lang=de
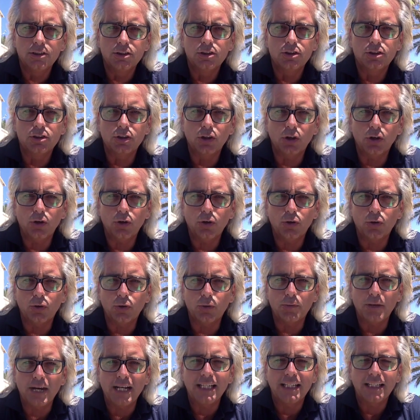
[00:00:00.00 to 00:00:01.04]
So,
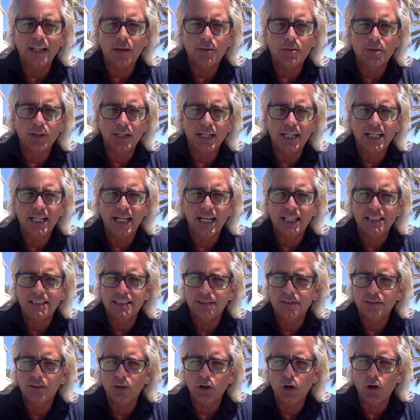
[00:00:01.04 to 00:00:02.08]
meine Damen und Herren,
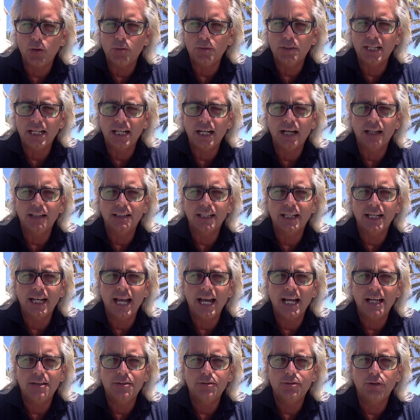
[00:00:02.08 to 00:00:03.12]
herzlich willkommen gerade
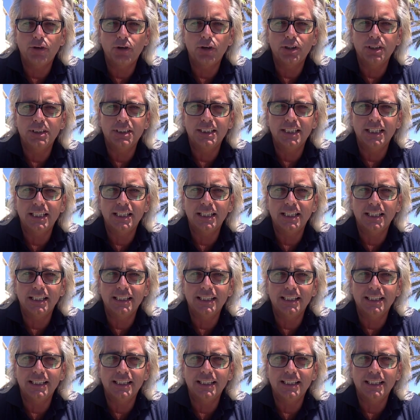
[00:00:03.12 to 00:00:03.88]
live heute